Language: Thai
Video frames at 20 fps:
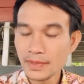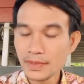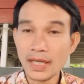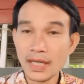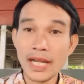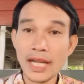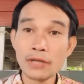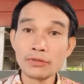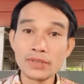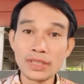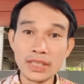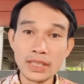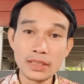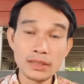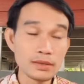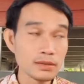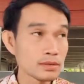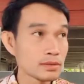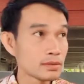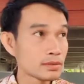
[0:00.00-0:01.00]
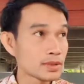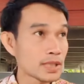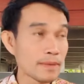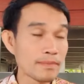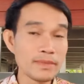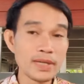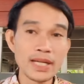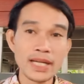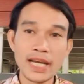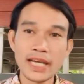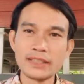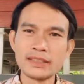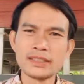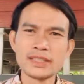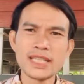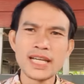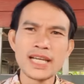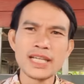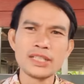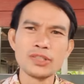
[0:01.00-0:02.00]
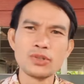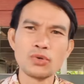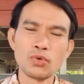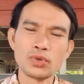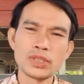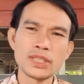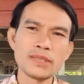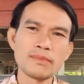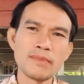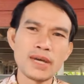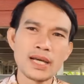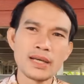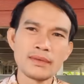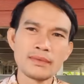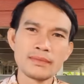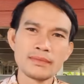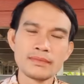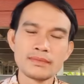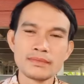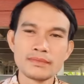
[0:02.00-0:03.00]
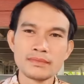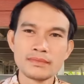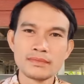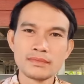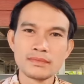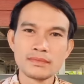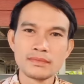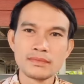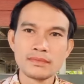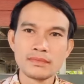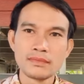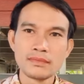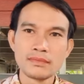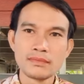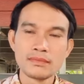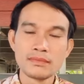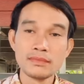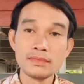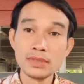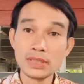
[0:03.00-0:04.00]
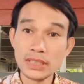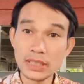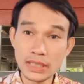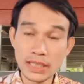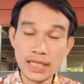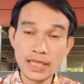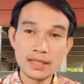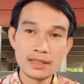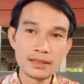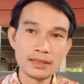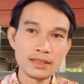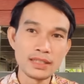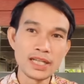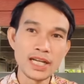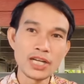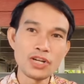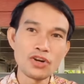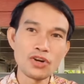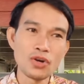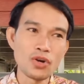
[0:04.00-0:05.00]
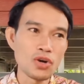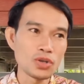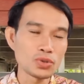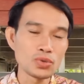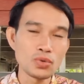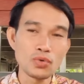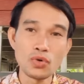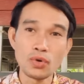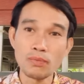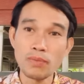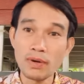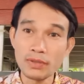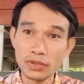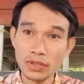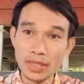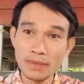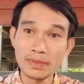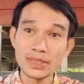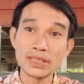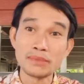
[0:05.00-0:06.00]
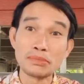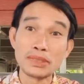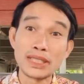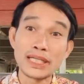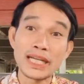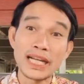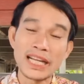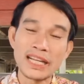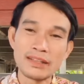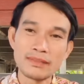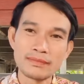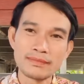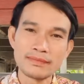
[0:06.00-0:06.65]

แล้วทีนี้ทำยังไงถึงจะให้โดดขึ้นมาเหนือ เหนือน้องๆทุกคนเพราะตอนนี้มันเสมอกันแล้ว